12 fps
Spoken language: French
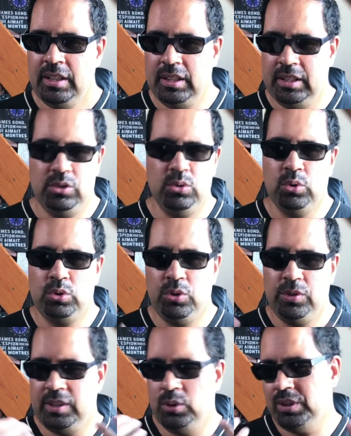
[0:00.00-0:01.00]
Et donc
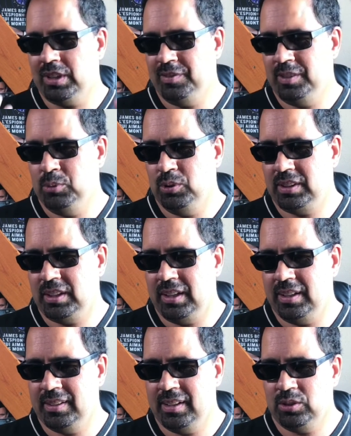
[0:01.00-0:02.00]
c'est donc un film
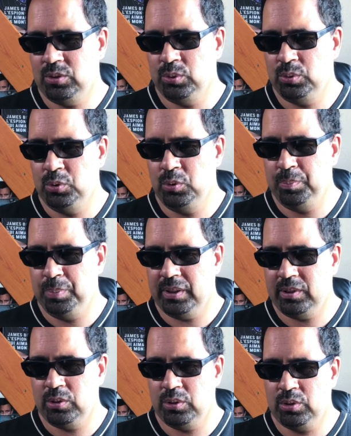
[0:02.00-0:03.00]
très attendu
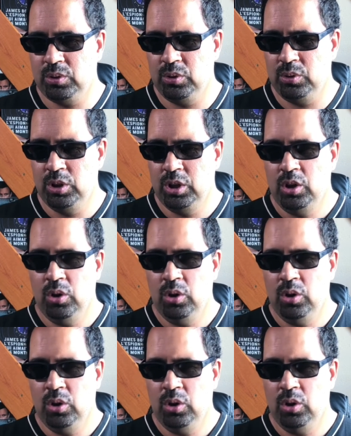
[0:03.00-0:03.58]
parce que